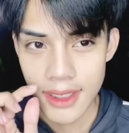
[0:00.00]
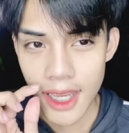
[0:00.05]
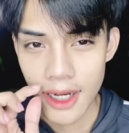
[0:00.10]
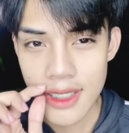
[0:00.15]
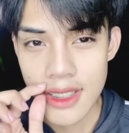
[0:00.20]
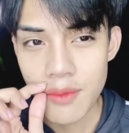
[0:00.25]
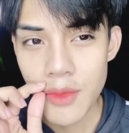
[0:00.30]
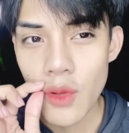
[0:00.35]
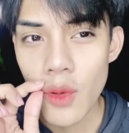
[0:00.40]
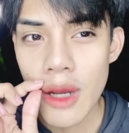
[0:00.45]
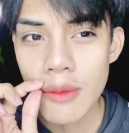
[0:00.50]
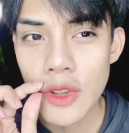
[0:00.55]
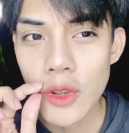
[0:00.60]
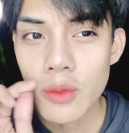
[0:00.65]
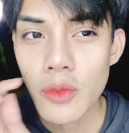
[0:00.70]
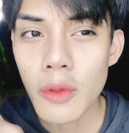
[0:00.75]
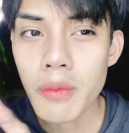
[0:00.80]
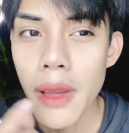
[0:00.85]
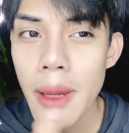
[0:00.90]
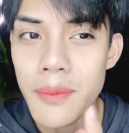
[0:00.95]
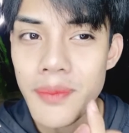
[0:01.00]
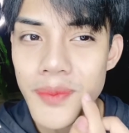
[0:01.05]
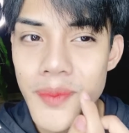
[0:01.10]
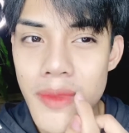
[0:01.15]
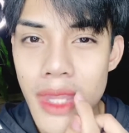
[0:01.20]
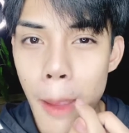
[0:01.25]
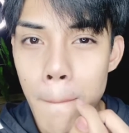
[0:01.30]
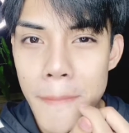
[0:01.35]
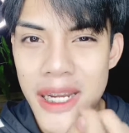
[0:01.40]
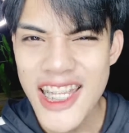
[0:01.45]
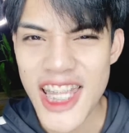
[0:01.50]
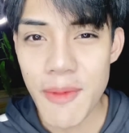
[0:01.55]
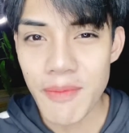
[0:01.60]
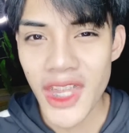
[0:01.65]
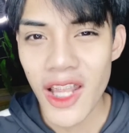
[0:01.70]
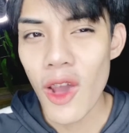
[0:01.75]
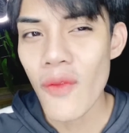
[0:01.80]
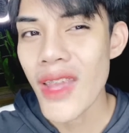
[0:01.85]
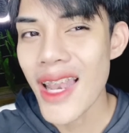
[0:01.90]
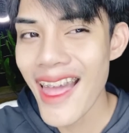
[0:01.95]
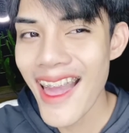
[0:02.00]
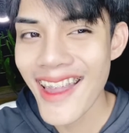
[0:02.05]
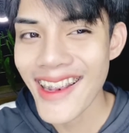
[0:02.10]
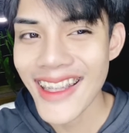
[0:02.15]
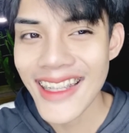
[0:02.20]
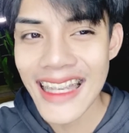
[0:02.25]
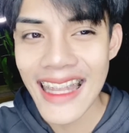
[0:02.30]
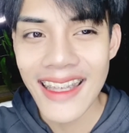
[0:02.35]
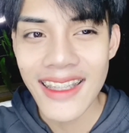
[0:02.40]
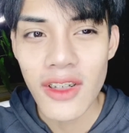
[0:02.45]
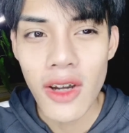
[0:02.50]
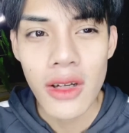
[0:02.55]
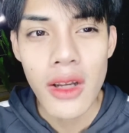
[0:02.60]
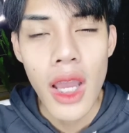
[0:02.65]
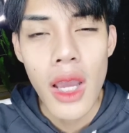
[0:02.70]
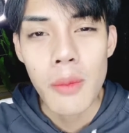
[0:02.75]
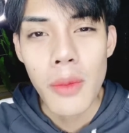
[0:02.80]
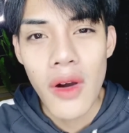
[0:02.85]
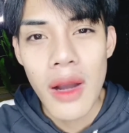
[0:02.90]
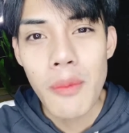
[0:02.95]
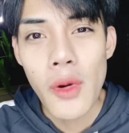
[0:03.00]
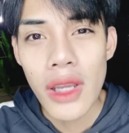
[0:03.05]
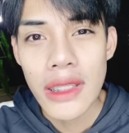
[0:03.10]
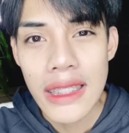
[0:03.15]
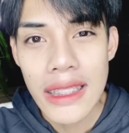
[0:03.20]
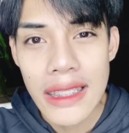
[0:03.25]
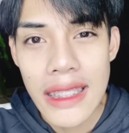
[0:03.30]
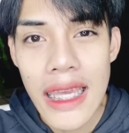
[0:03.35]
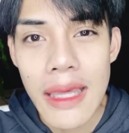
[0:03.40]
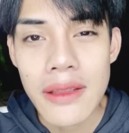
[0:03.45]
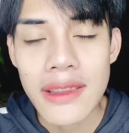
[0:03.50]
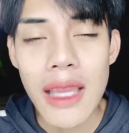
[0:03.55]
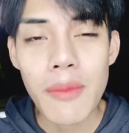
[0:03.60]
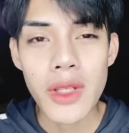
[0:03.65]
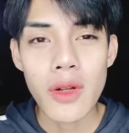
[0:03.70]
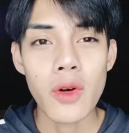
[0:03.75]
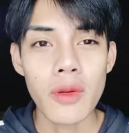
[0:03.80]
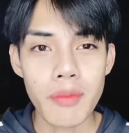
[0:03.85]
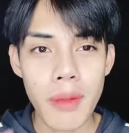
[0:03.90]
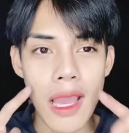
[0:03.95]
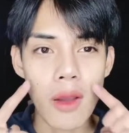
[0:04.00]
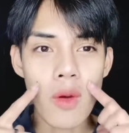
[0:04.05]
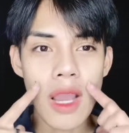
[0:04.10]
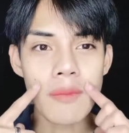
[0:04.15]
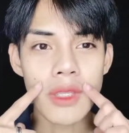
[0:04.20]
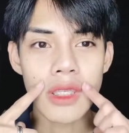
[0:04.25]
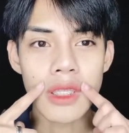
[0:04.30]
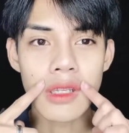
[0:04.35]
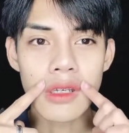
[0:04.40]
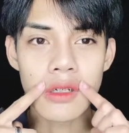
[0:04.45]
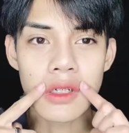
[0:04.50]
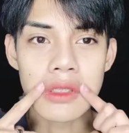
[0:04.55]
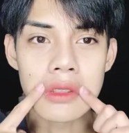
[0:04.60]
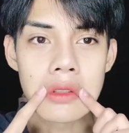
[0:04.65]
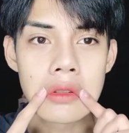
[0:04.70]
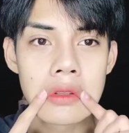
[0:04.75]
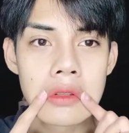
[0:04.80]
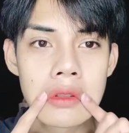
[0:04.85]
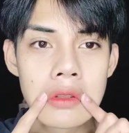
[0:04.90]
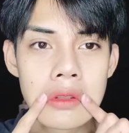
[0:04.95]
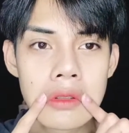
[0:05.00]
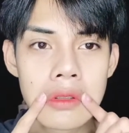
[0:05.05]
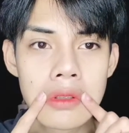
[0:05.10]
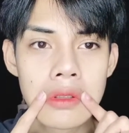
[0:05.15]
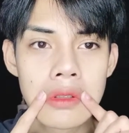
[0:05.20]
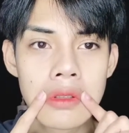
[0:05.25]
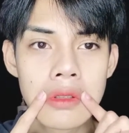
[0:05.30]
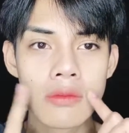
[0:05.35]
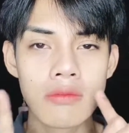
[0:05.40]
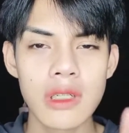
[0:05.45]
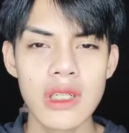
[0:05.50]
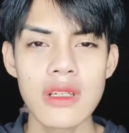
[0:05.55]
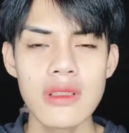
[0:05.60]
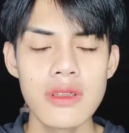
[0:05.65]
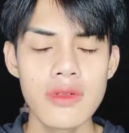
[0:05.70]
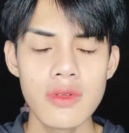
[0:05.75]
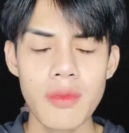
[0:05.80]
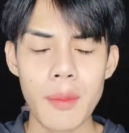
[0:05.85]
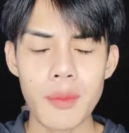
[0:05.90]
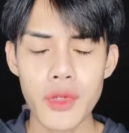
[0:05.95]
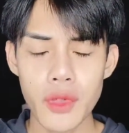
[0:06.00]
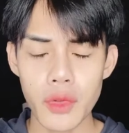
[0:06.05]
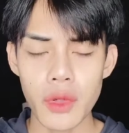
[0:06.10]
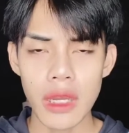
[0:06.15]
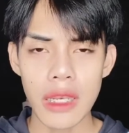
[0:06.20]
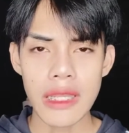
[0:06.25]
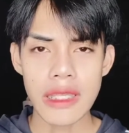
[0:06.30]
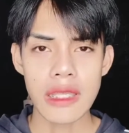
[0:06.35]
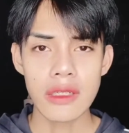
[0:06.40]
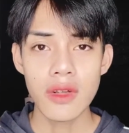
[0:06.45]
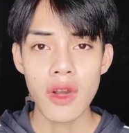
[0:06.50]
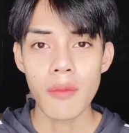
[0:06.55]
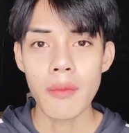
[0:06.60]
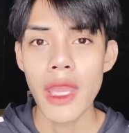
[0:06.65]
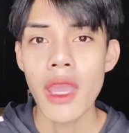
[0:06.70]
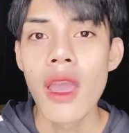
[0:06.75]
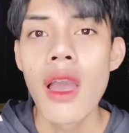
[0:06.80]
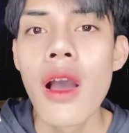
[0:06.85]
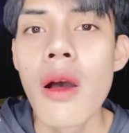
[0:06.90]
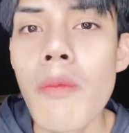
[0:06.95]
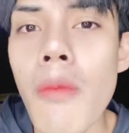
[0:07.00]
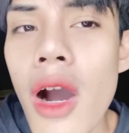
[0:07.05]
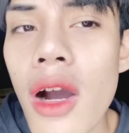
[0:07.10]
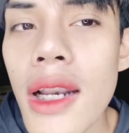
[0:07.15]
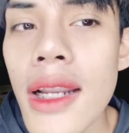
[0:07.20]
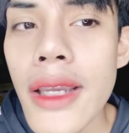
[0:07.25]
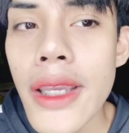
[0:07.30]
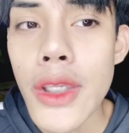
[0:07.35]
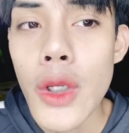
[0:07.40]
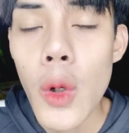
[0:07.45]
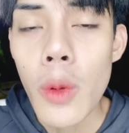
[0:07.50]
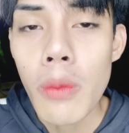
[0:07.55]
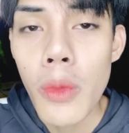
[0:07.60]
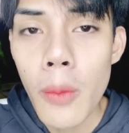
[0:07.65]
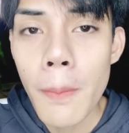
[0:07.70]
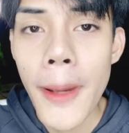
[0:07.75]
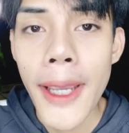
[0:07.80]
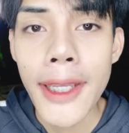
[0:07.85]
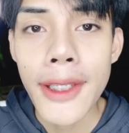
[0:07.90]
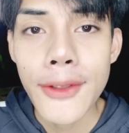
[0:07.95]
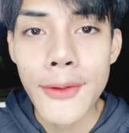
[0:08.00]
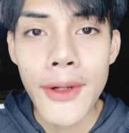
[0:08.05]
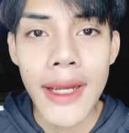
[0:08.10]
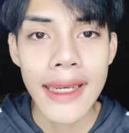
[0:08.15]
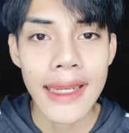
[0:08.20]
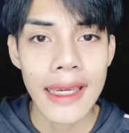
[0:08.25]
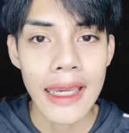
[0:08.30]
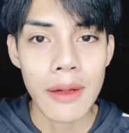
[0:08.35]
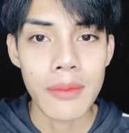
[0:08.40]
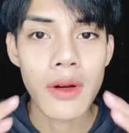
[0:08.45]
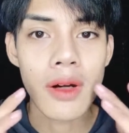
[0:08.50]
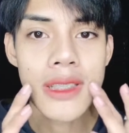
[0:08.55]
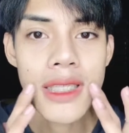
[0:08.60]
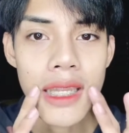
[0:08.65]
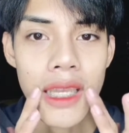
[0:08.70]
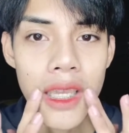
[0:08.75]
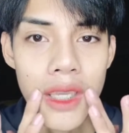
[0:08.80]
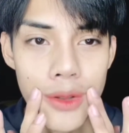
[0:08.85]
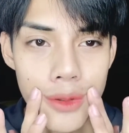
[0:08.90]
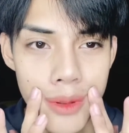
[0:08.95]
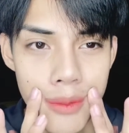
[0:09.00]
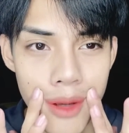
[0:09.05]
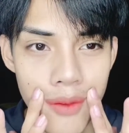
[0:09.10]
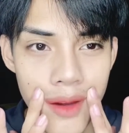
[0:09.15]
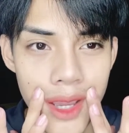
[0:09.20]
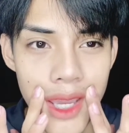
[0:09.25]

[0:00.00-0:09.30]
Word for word: ก็จะมีความยกมุมแบบเหมือนยิ้มตลอดเวลาเล็กๆเนาะเพราะว่าปกติเนี่ยถ้าเป็นคนปากคว่ำอย่างนี้เลยมันก็จะดูแบบดุอะไรอย่างเงี้ยนึกออกไหมหมอก็เลยยกมุมให้ด้วยนะคะเพราะจะได้ให้ดูเป็นแบบว่า